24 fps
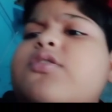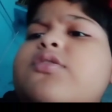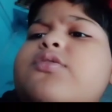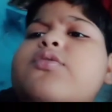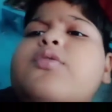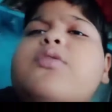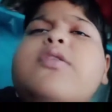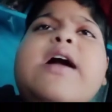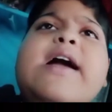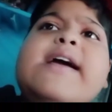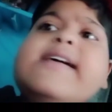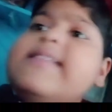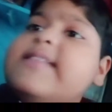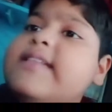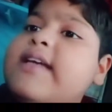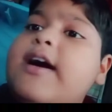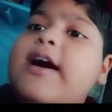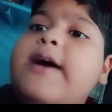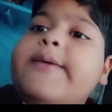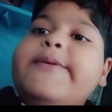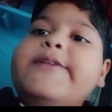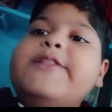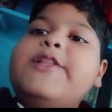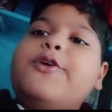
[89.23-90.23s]
सो so गाइज
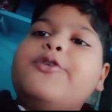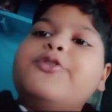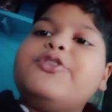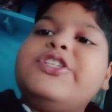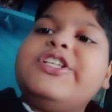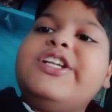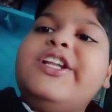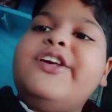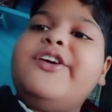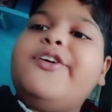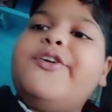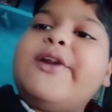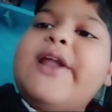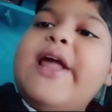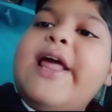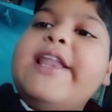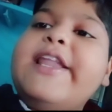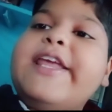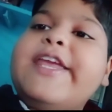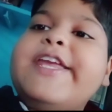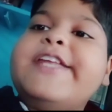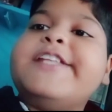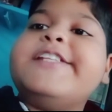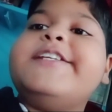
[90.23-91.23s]
अभी तो कुछ नहीं हो रहा है
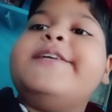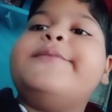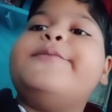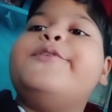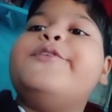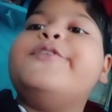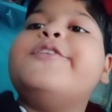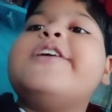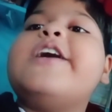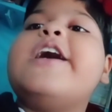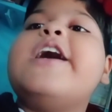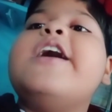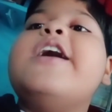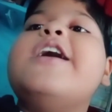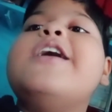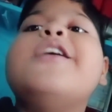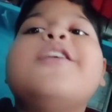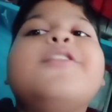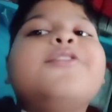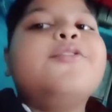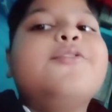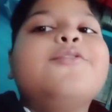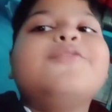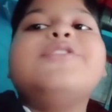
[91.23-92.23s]
लेकिन जब होगा
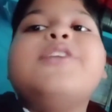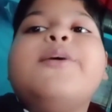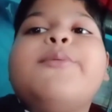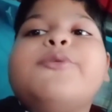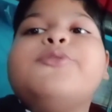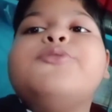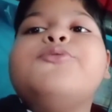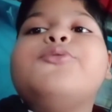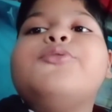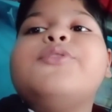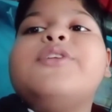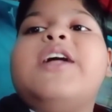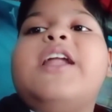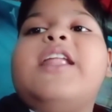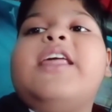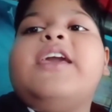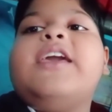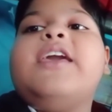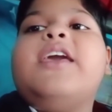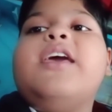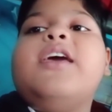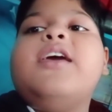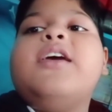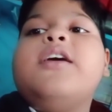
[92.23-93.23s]
तो उसे भी शूट
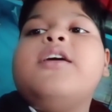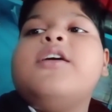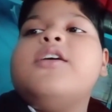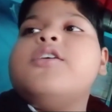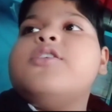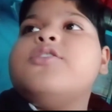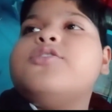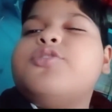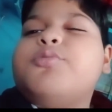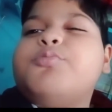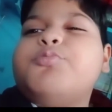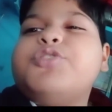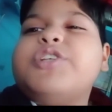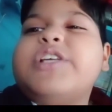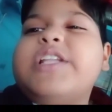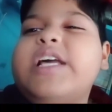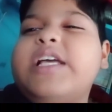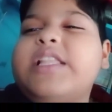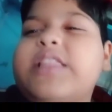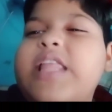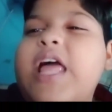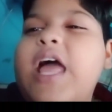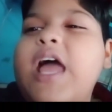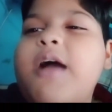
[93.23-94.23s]
करेंगे सो so, मुझे
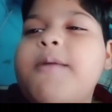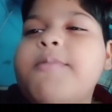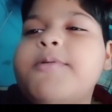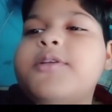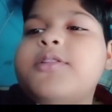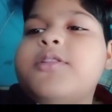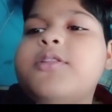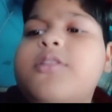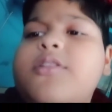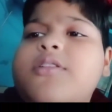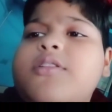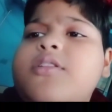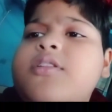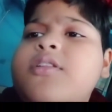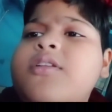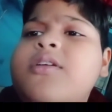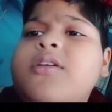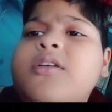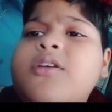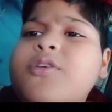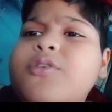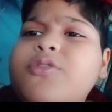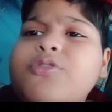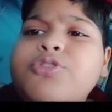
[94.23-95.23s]
लगता है अभी
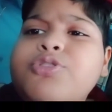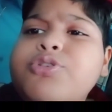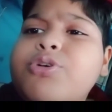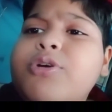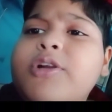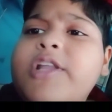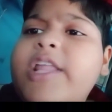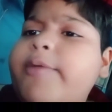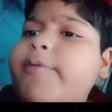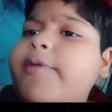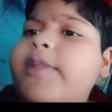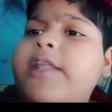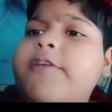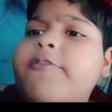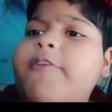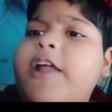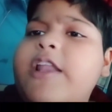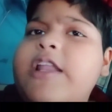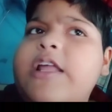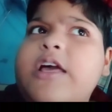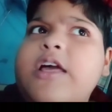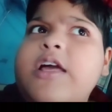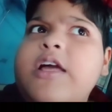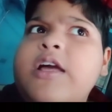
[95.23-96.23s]
कुछ होने भी नहीं
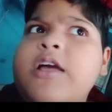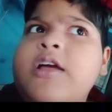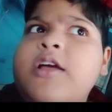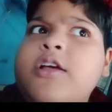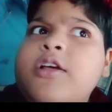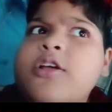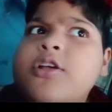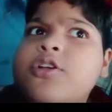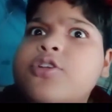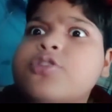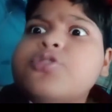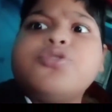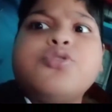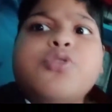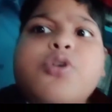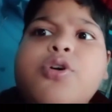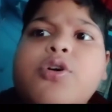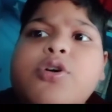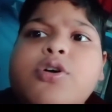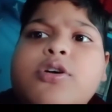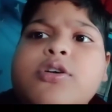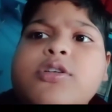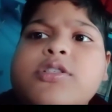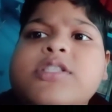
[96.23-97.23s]
वाला है सो
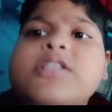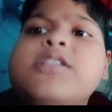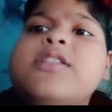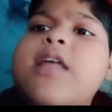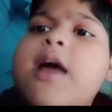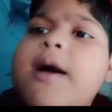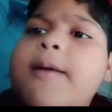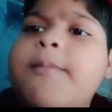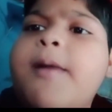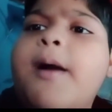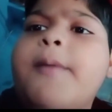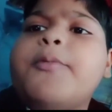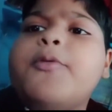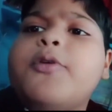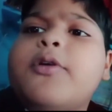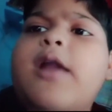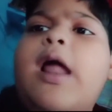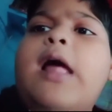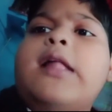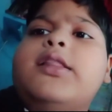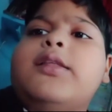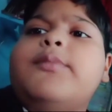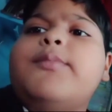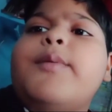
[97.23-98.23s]
so, सीधा हम आपको
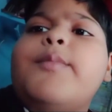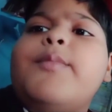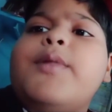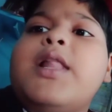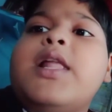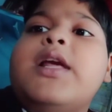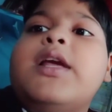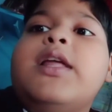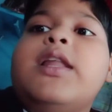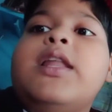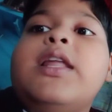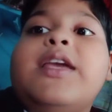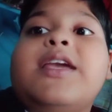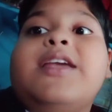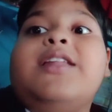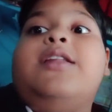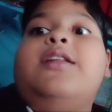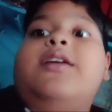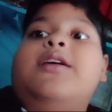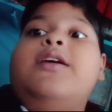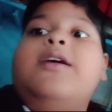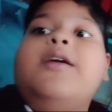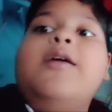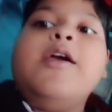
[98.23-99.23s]
रात ही में मिलेंगे लेकिन
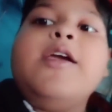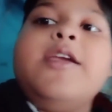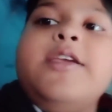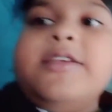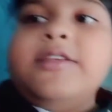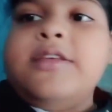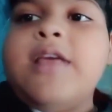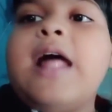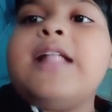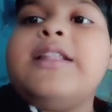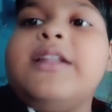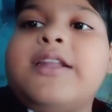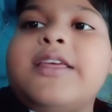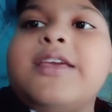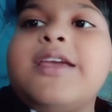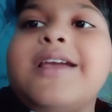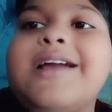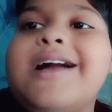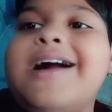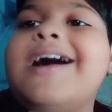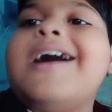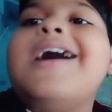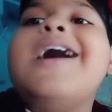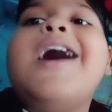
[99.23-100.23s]
याद
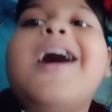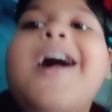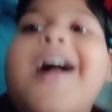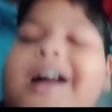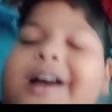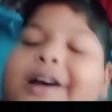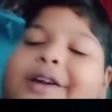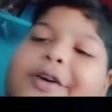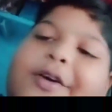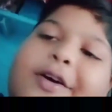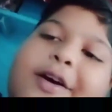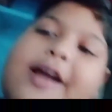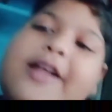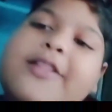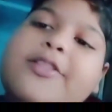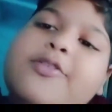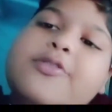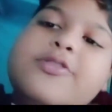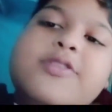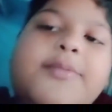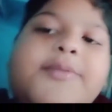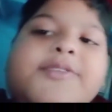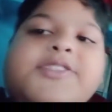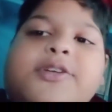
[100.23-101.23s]
रखिएगा अगर होगा तो
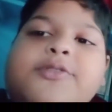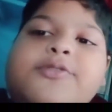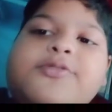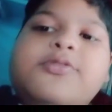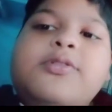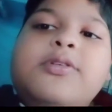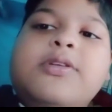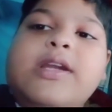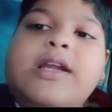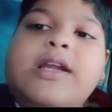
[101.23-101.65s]
उसे भी जब शूट